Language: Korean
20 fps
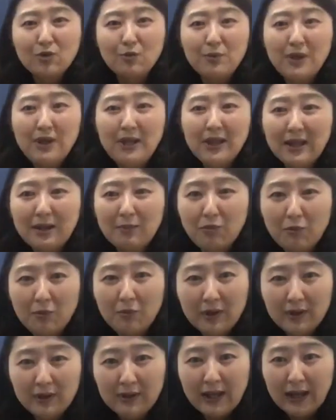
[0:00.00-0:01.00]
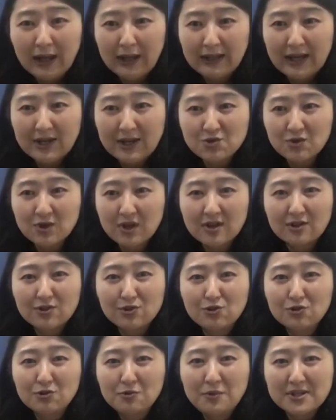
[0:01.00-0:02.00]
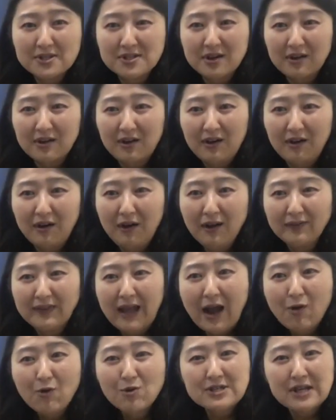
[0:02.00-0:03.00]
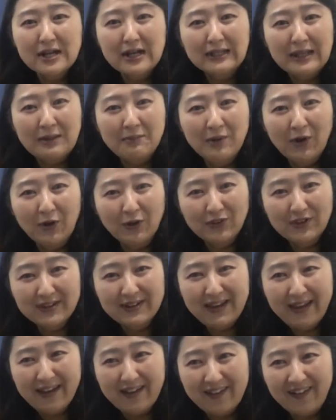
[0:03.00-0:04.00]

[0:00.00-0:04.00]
밀리다 보면은 내가 나중에 그 그룹에서 나고자가 되면 어떡해요.